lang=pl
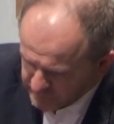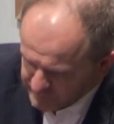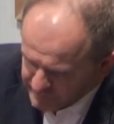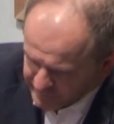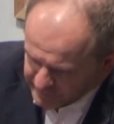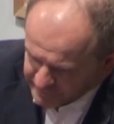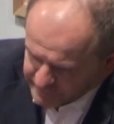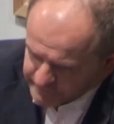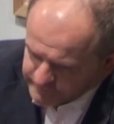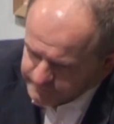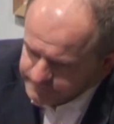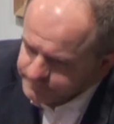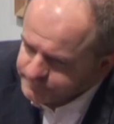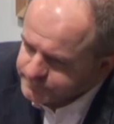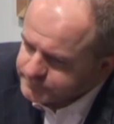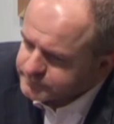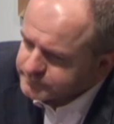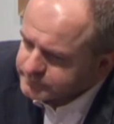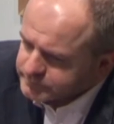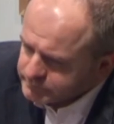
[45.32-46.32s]
debaty
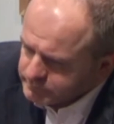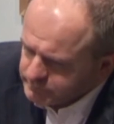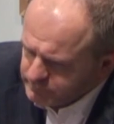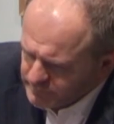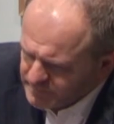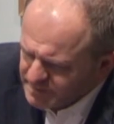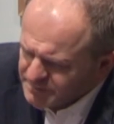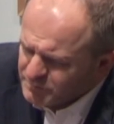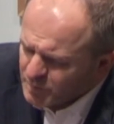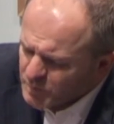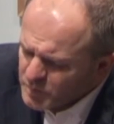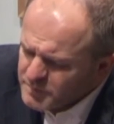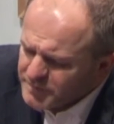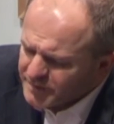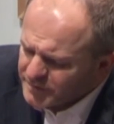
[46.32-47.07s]
bo mi